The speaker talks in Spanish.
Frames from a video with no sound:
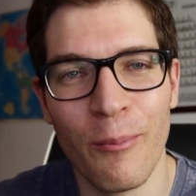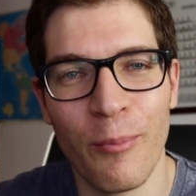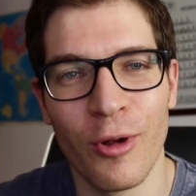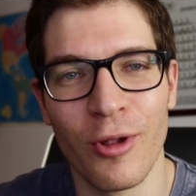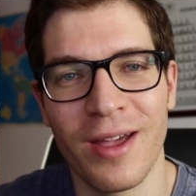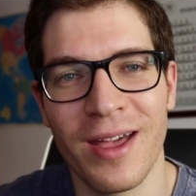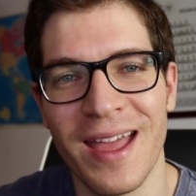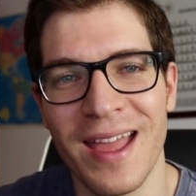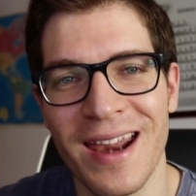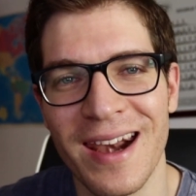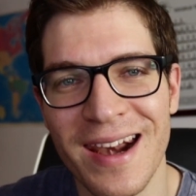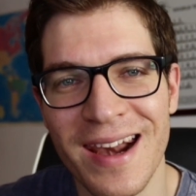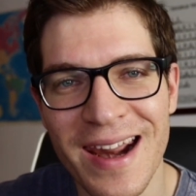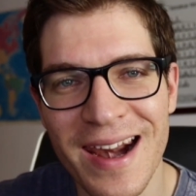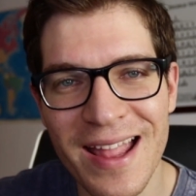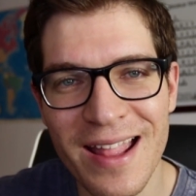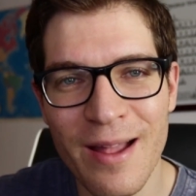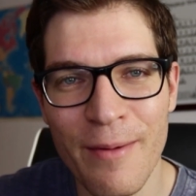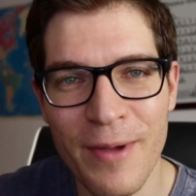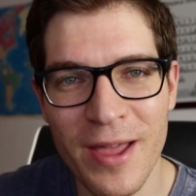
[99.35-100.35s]
porque
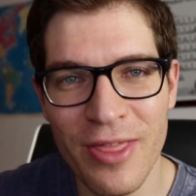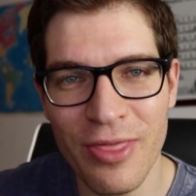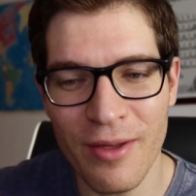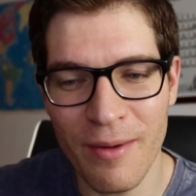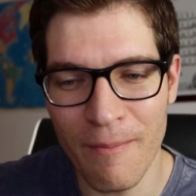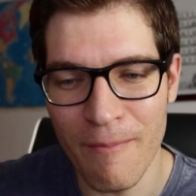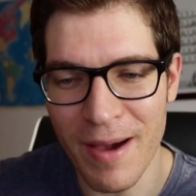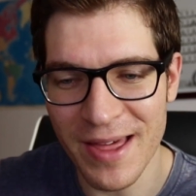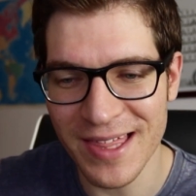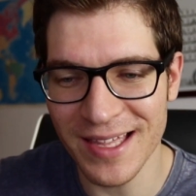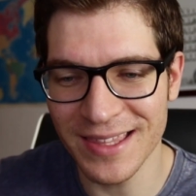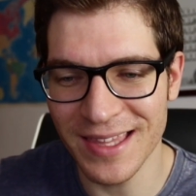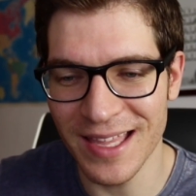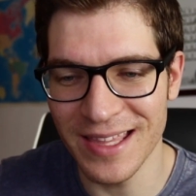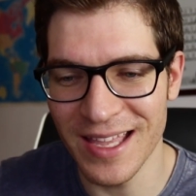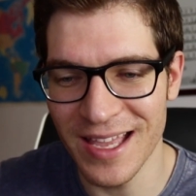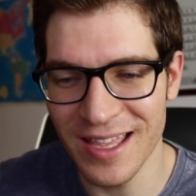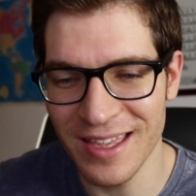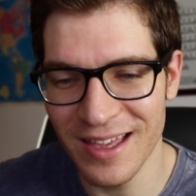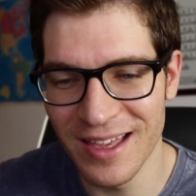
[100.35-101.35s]
rara vez vas a
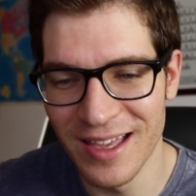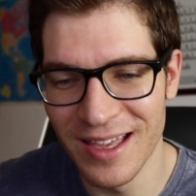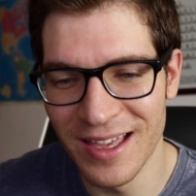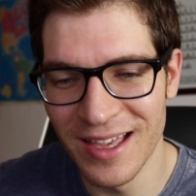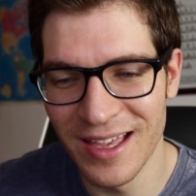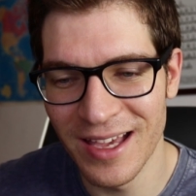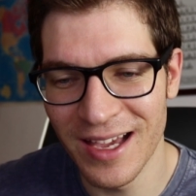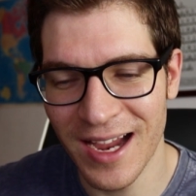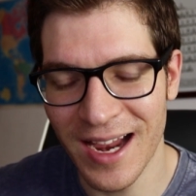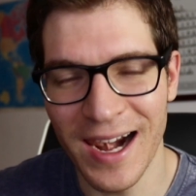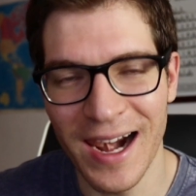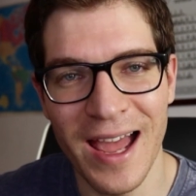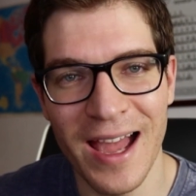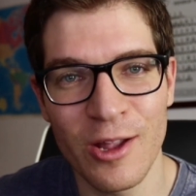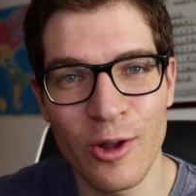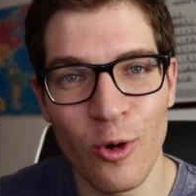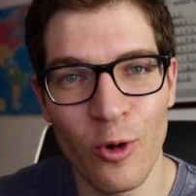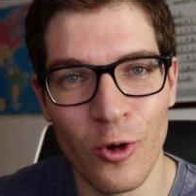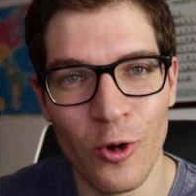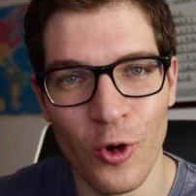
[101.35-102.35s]
tener
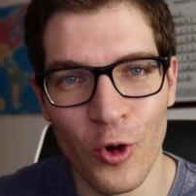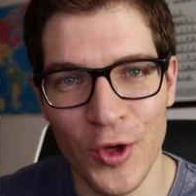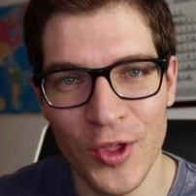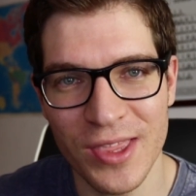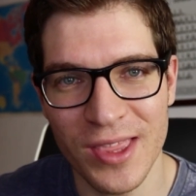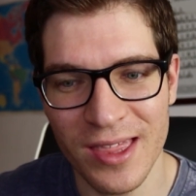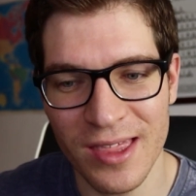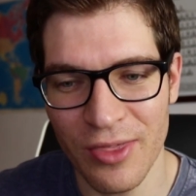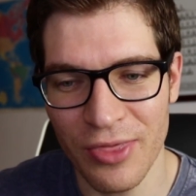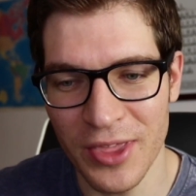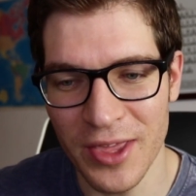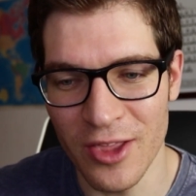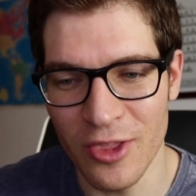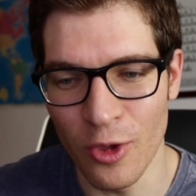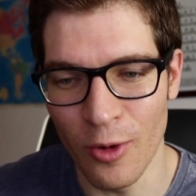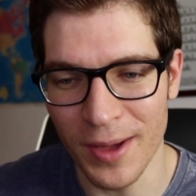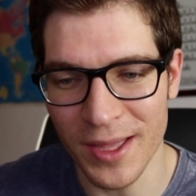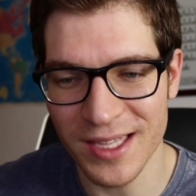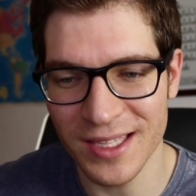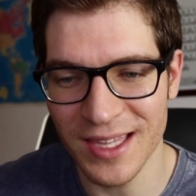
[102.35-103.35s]
claro lo que estás
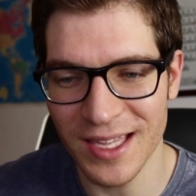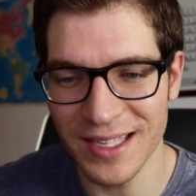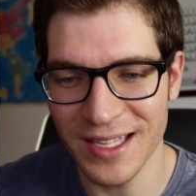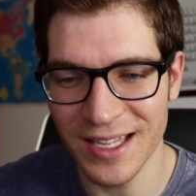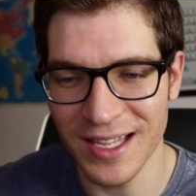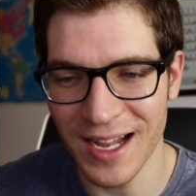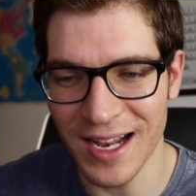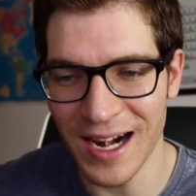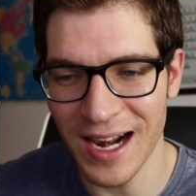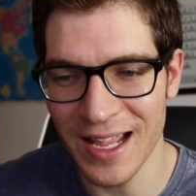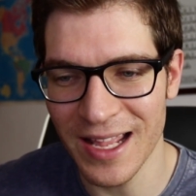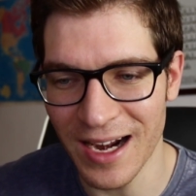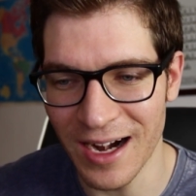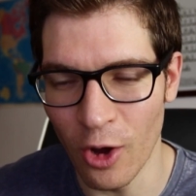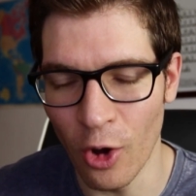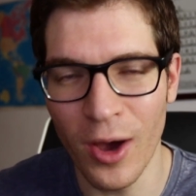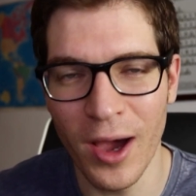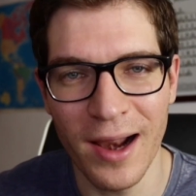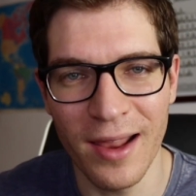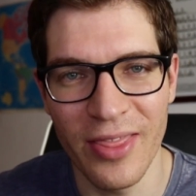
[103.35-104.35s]
haciendo, vas a tener clara
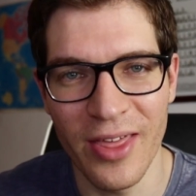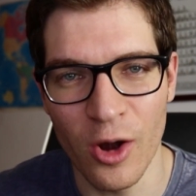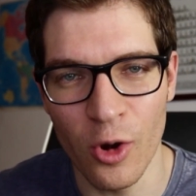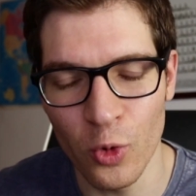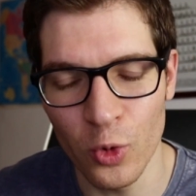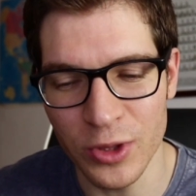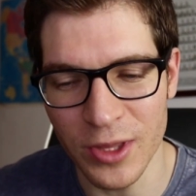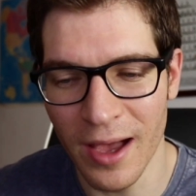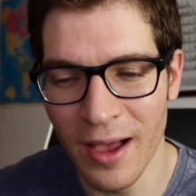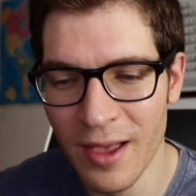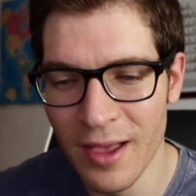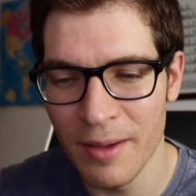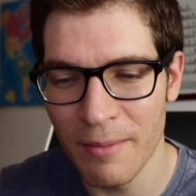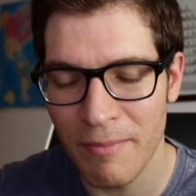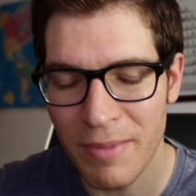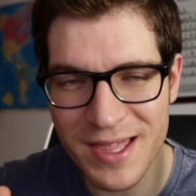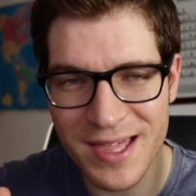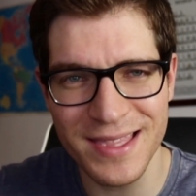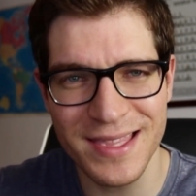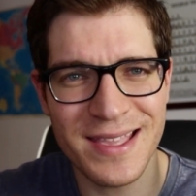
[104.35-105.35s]
la hoja de ruta,
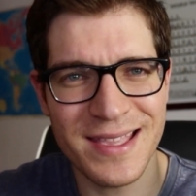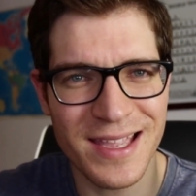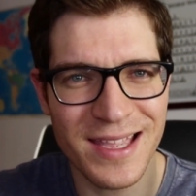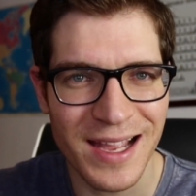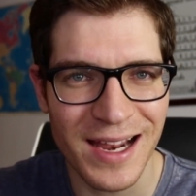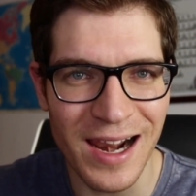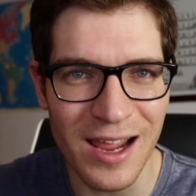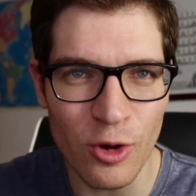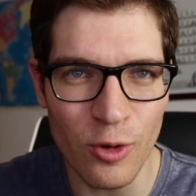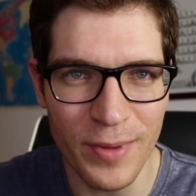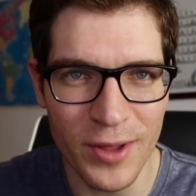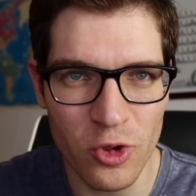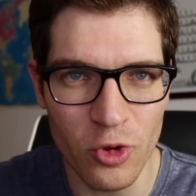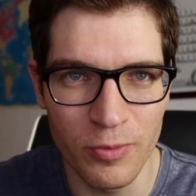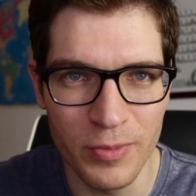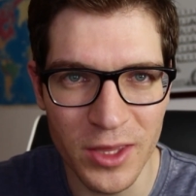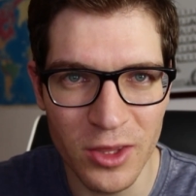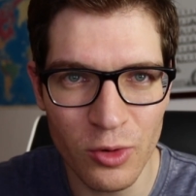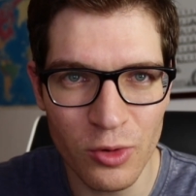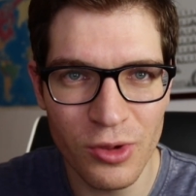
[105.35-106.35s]
vas a tener claro
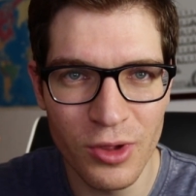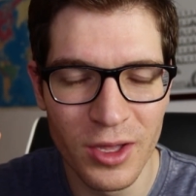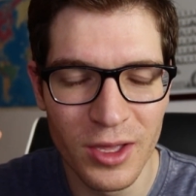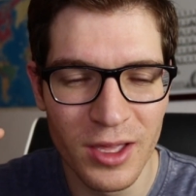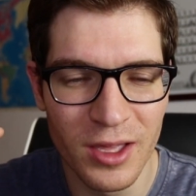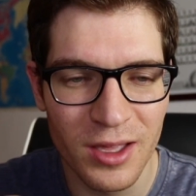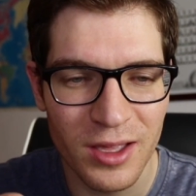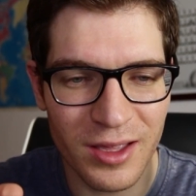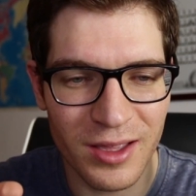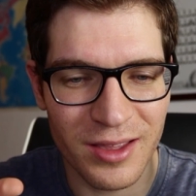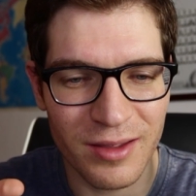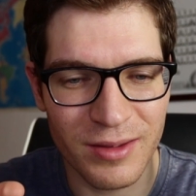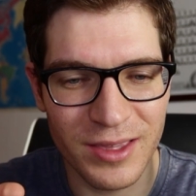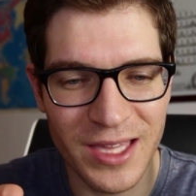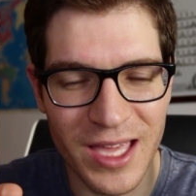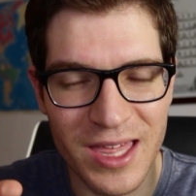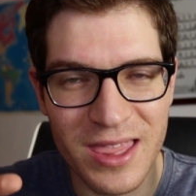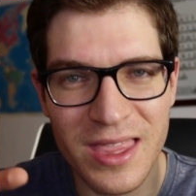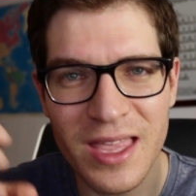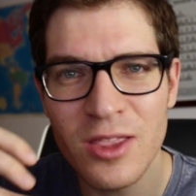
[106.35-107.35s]
más o menos eh,
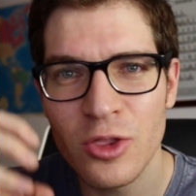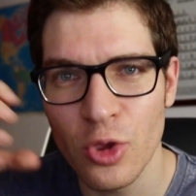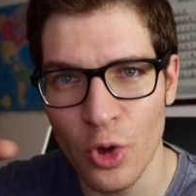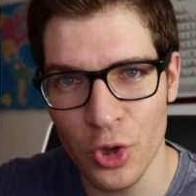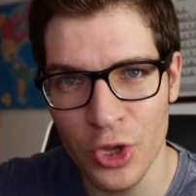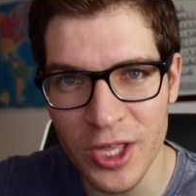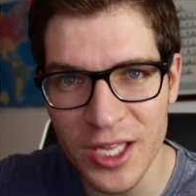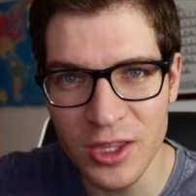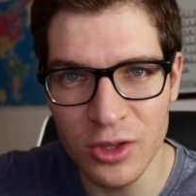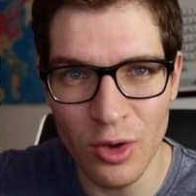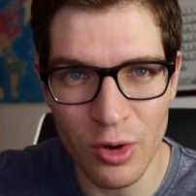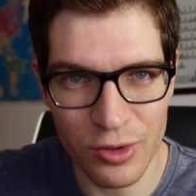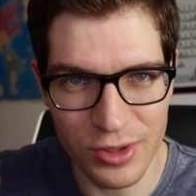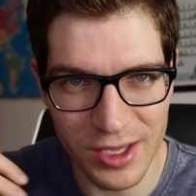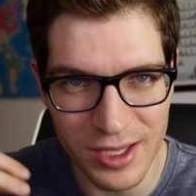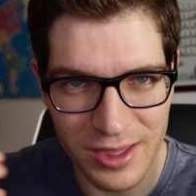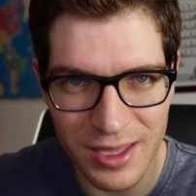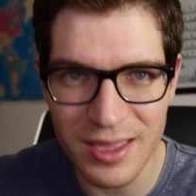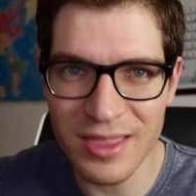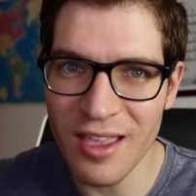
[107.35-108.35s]
distintos hitos,
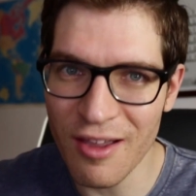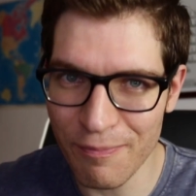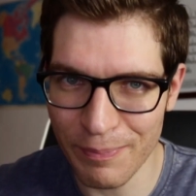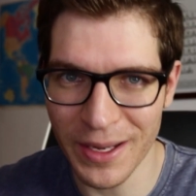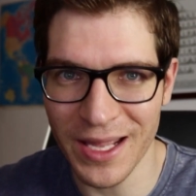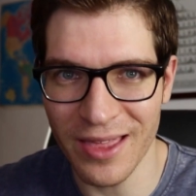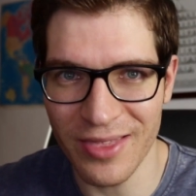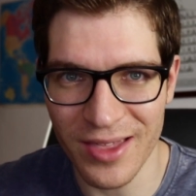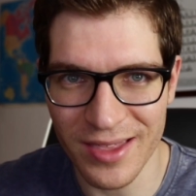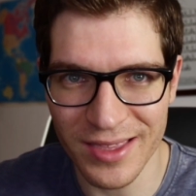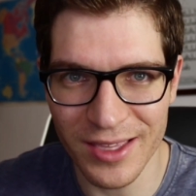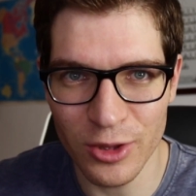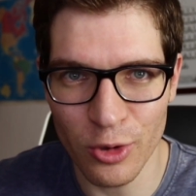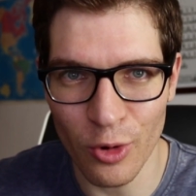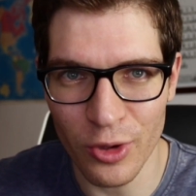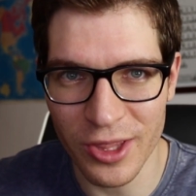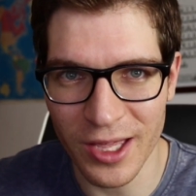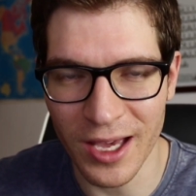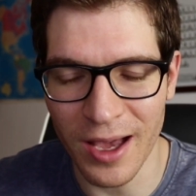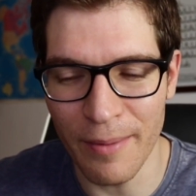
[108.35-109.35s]
distintas paradas
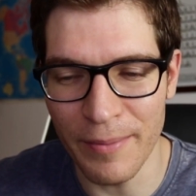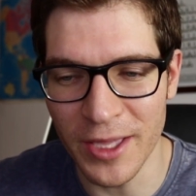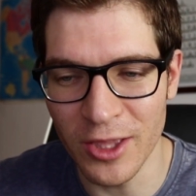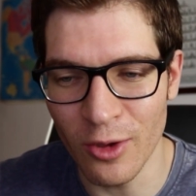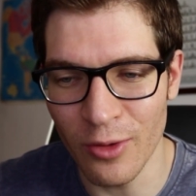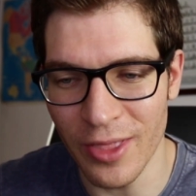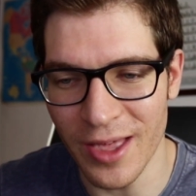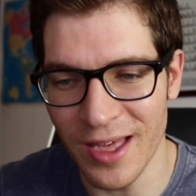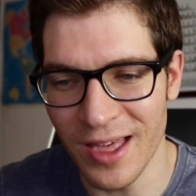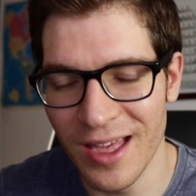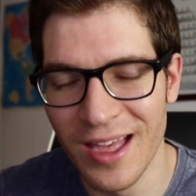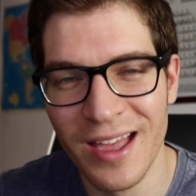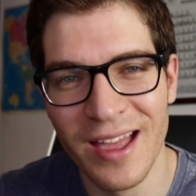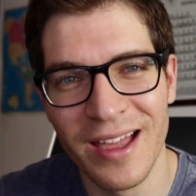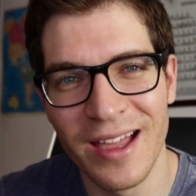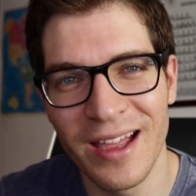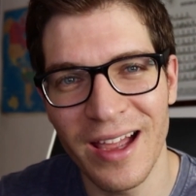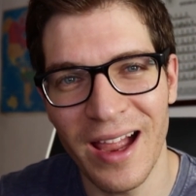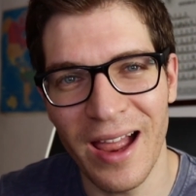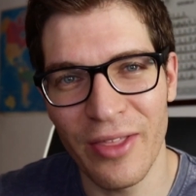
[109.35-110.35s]
dentro de ese camino de
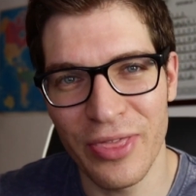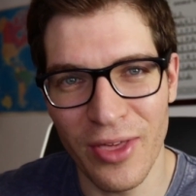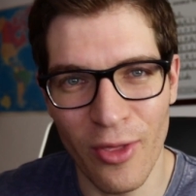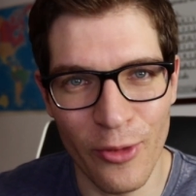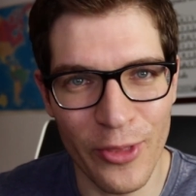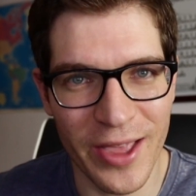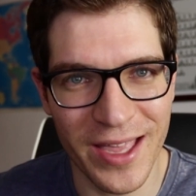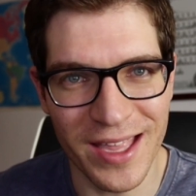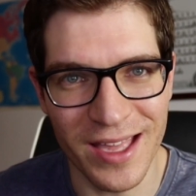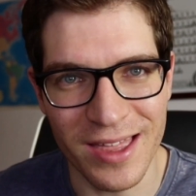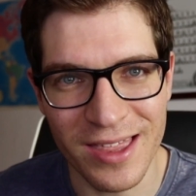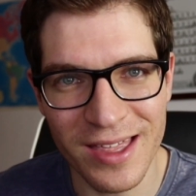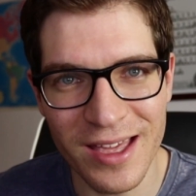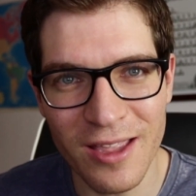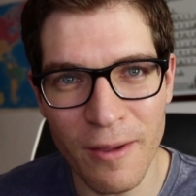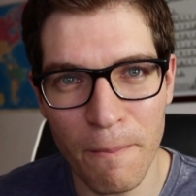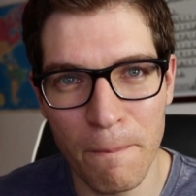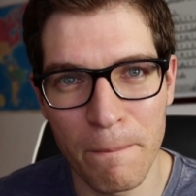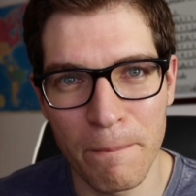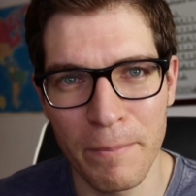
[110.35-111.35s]
hacia dónde quieres
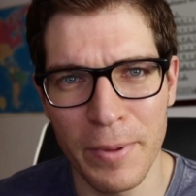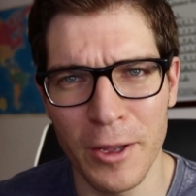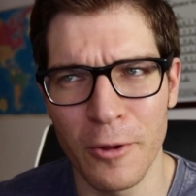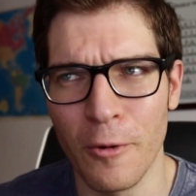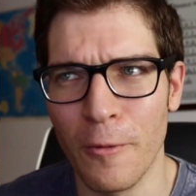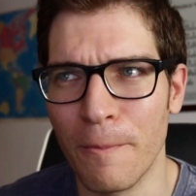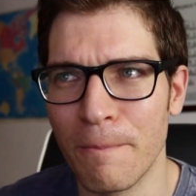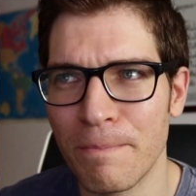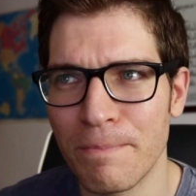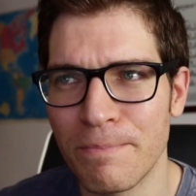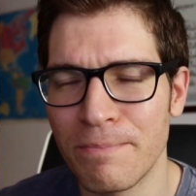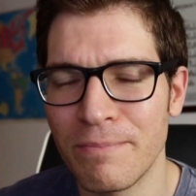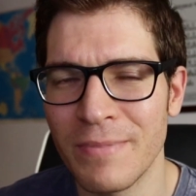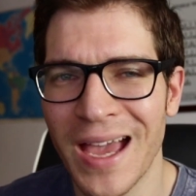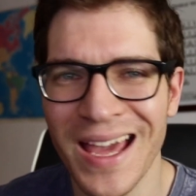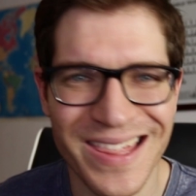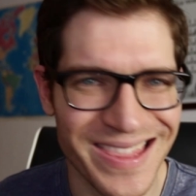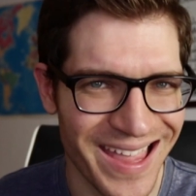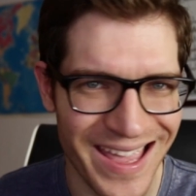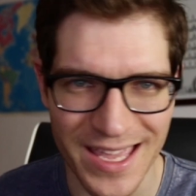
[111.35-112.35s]
ir, pero
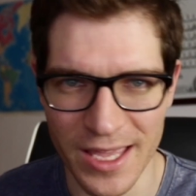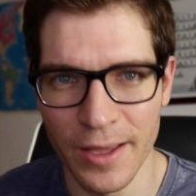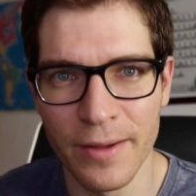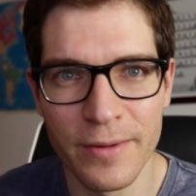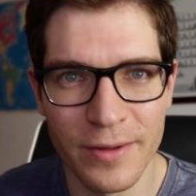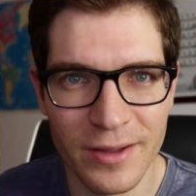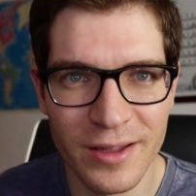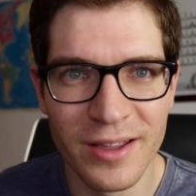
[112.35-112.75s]
hasta ahí.